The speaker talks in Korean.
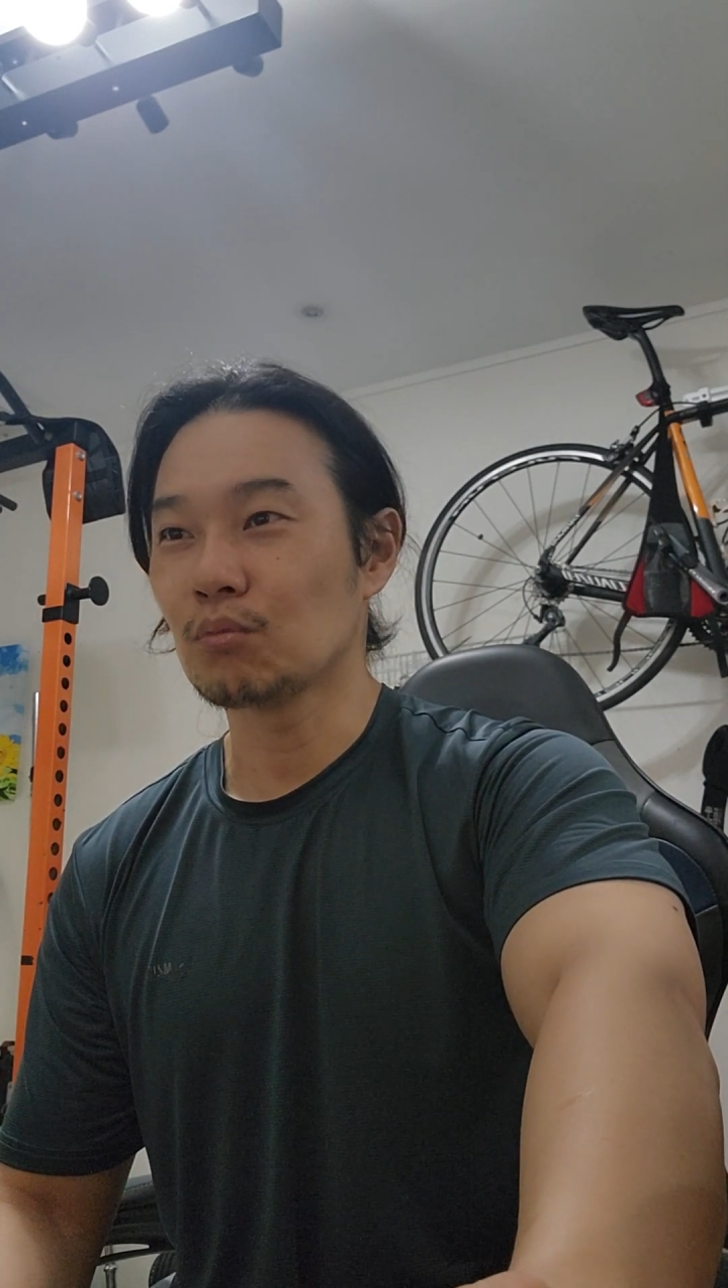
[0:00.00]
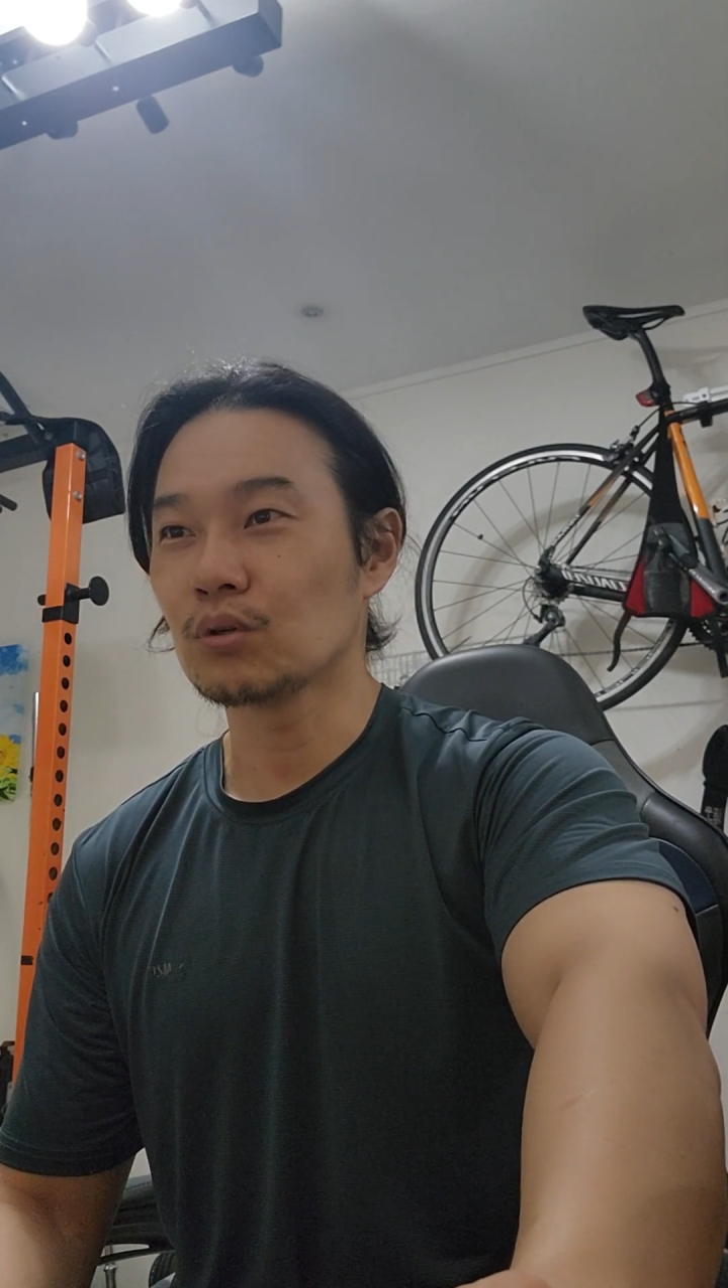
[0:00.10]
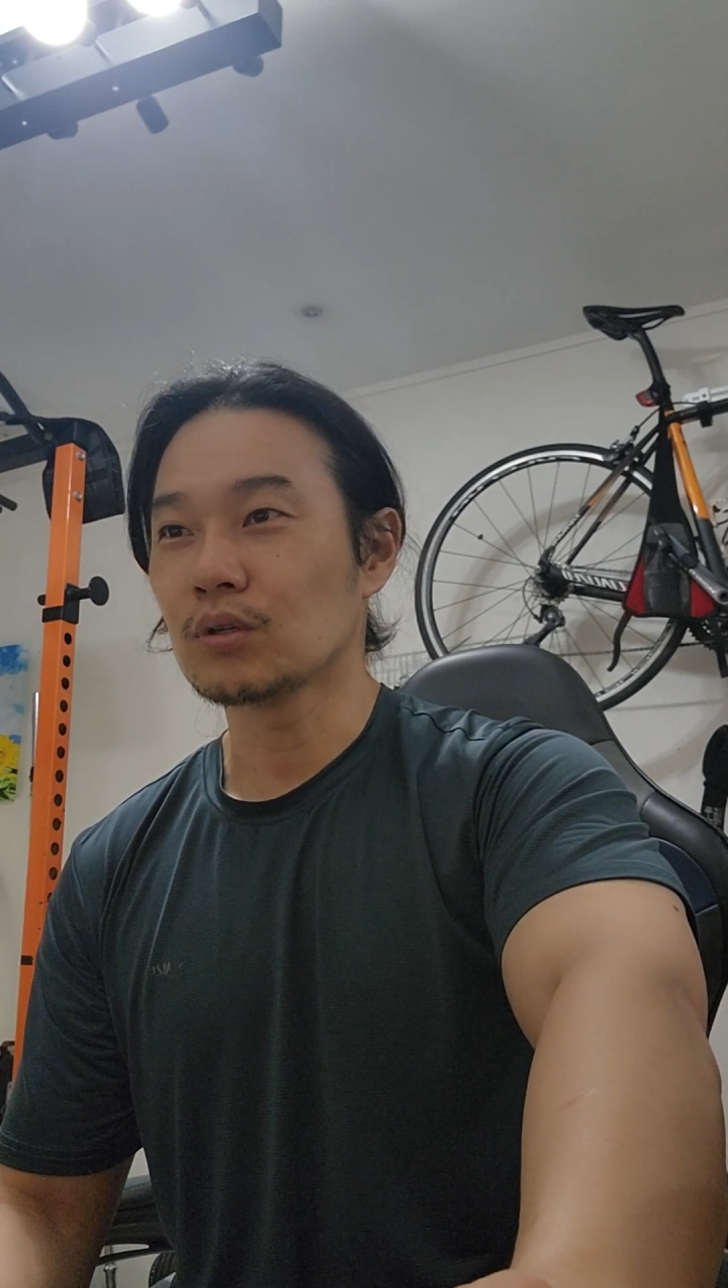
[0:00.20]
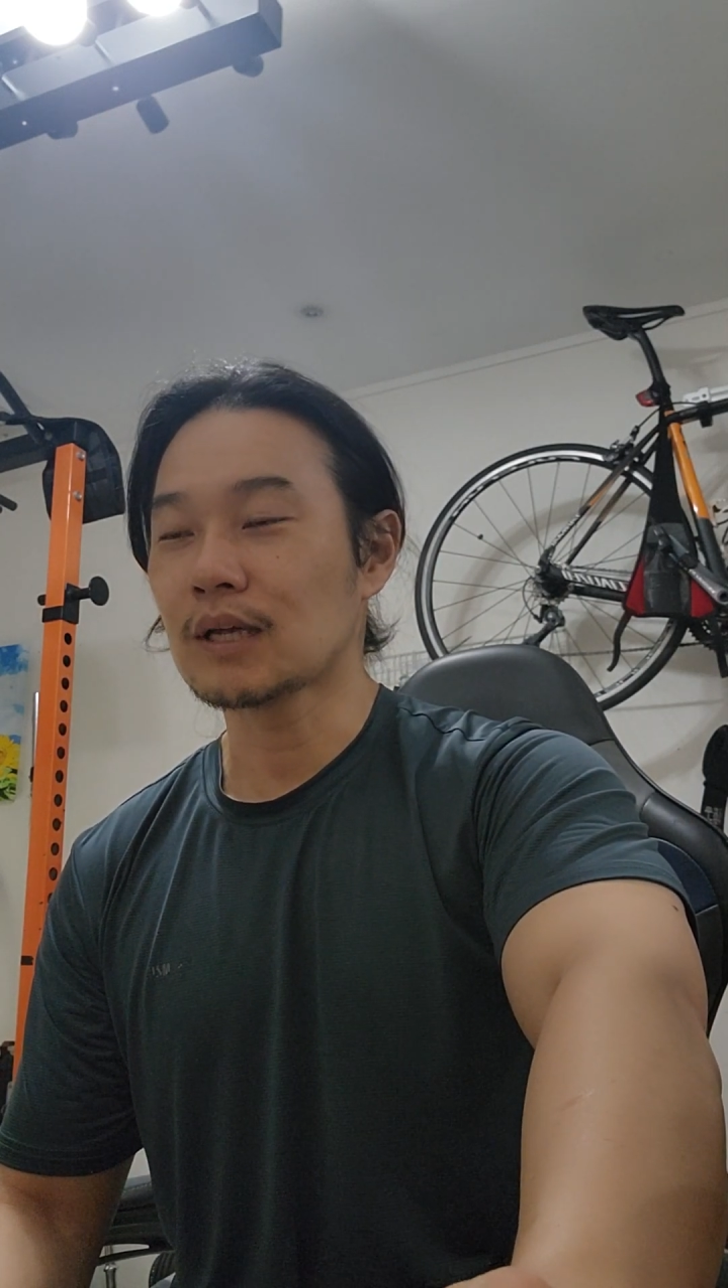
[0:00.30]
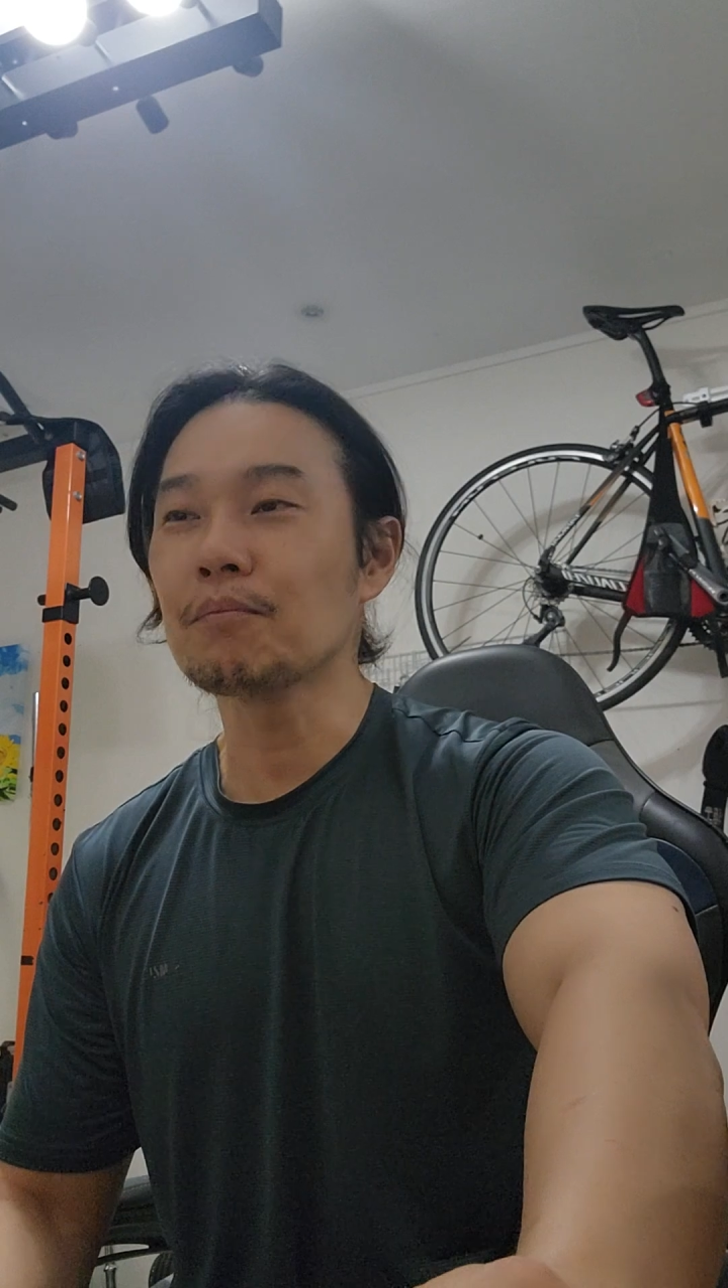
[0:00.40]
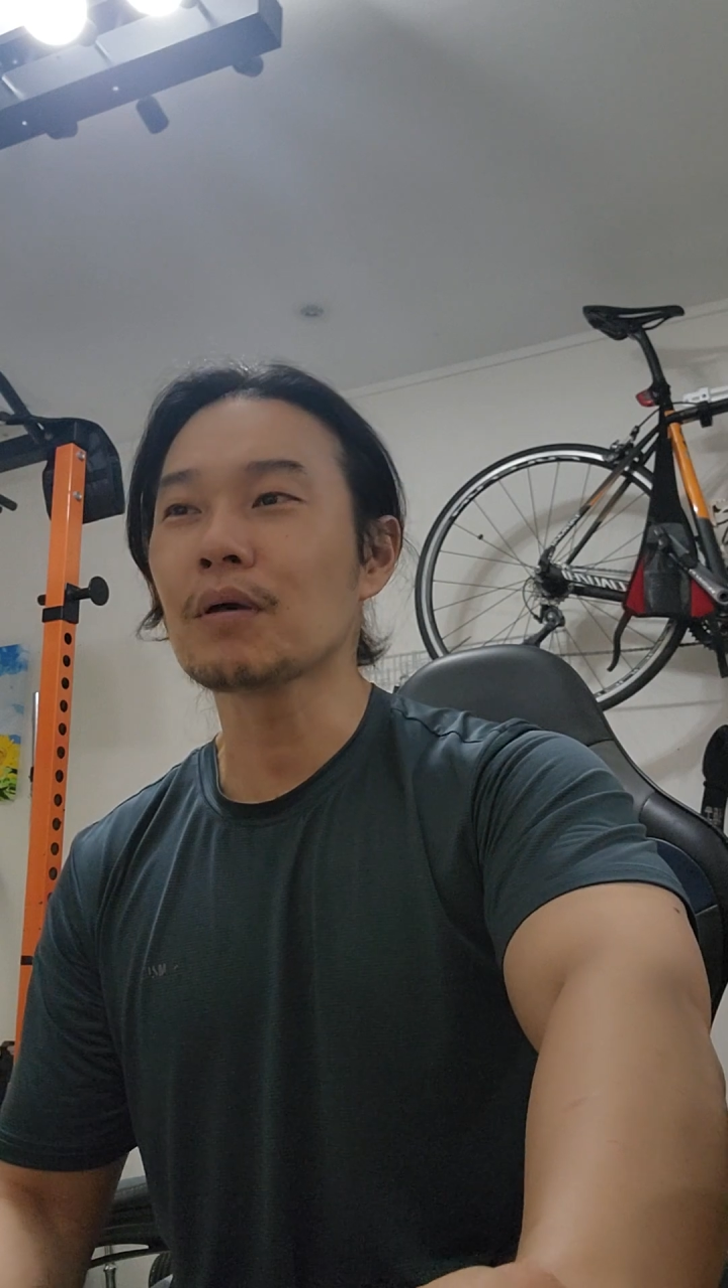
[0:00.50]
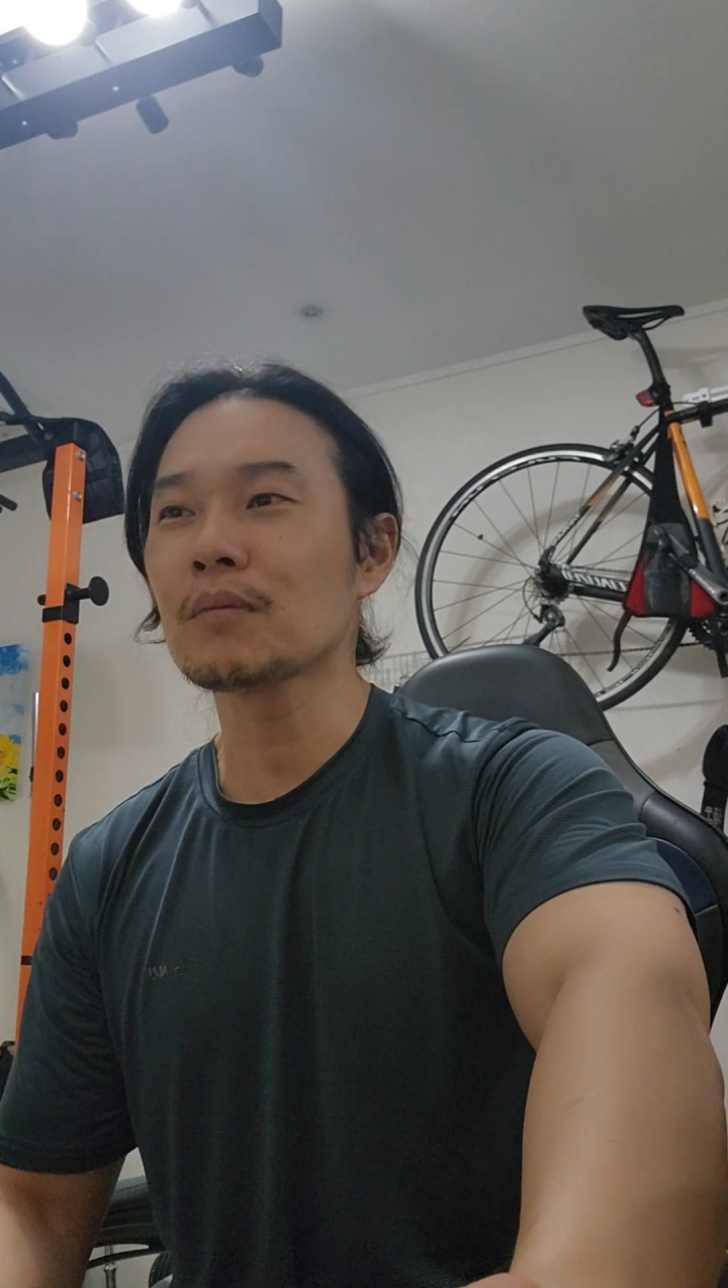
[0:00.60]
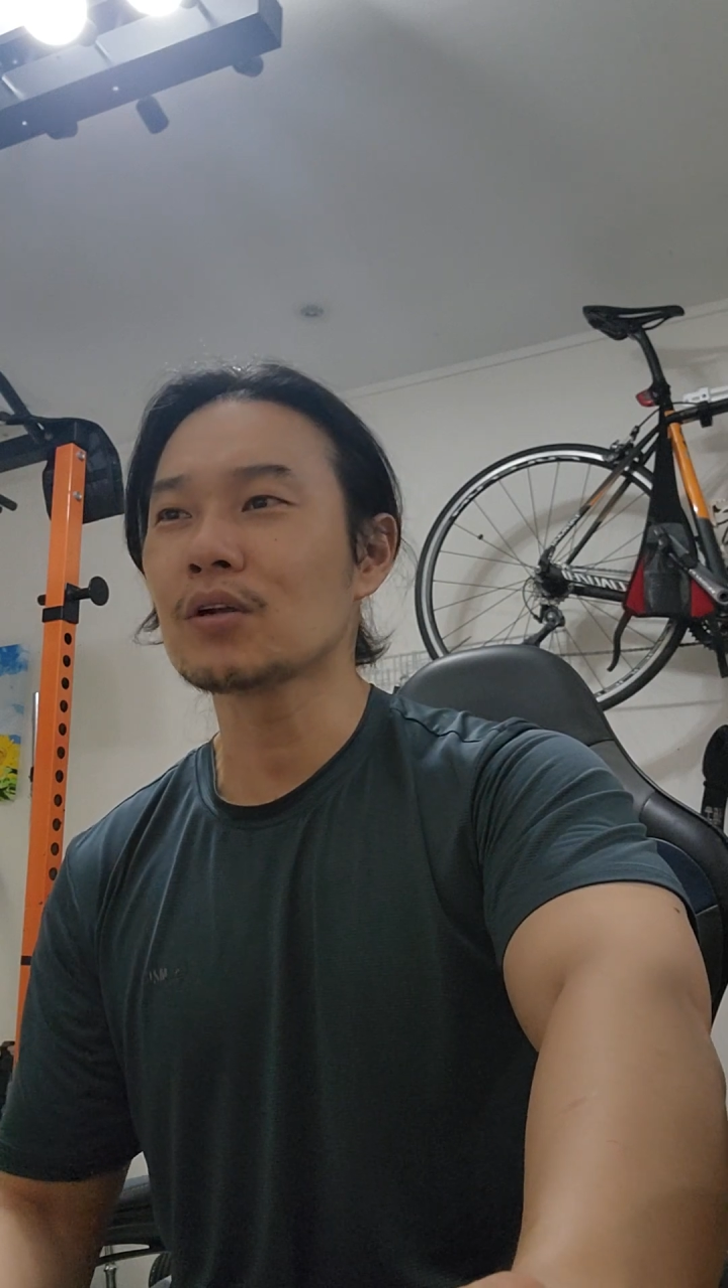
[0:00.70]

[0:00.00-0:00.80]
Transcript: 뭐 300만